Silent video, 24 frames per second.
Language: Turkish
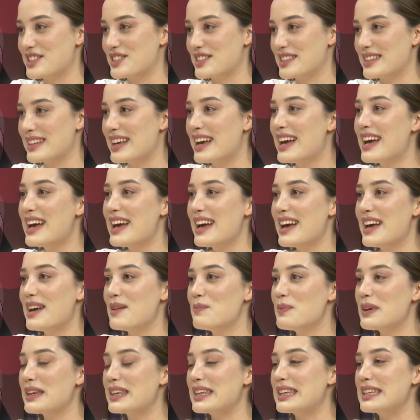için. E,
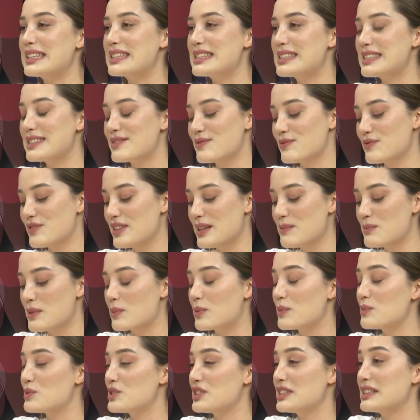peki film
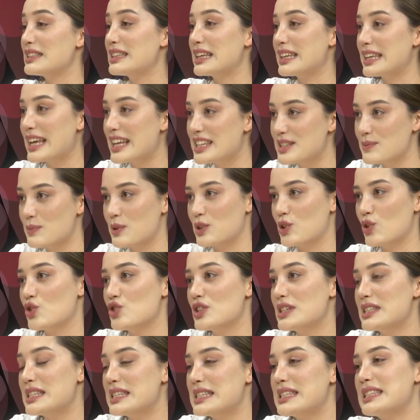yapımcılığına geçmeden
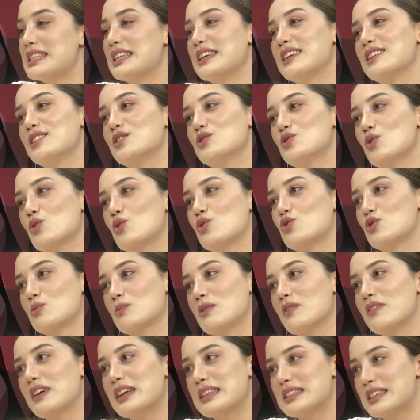önce sizinle ilgili çok
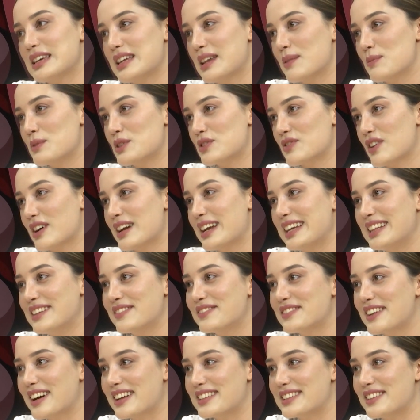küçük bir VTR'miz var.
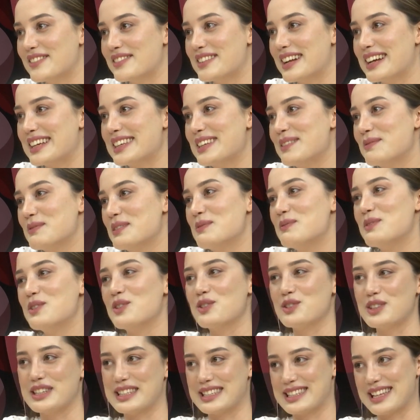Elif Dağ Deviren kimdir? Bir
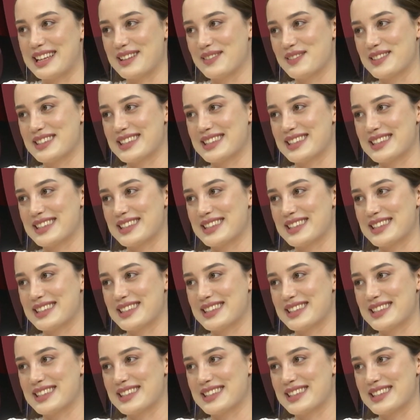onu izleyelim